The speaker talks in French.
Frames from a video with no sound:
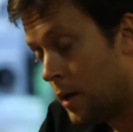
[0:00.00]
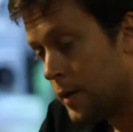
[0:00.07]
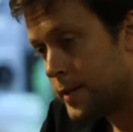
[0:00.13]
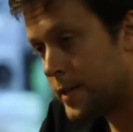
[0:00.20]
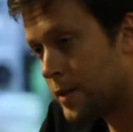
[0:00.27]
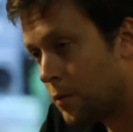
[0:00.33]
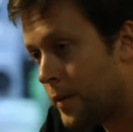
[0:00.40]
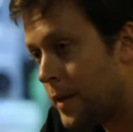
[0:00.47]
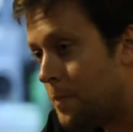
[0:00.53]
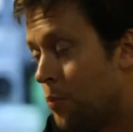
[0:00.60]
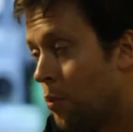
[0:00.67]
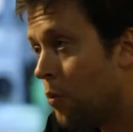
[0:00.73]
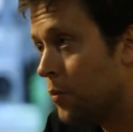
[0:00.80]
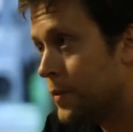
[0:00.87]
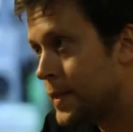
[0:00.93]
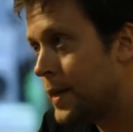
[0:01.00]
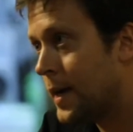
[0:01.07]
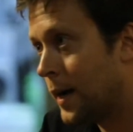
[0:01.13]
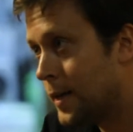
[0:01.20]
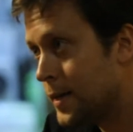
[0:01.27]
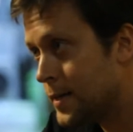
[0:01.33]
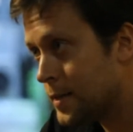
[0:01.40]
Si on est bon
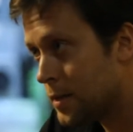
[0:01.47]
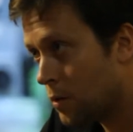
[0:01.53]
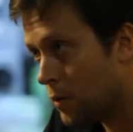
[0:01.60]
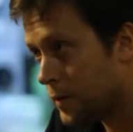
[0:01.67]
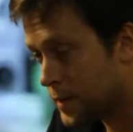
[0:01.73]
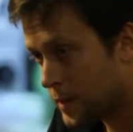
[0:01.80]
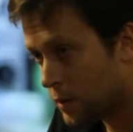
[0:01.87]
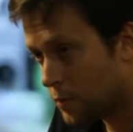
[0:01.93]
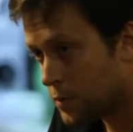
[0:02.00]
scénariste, si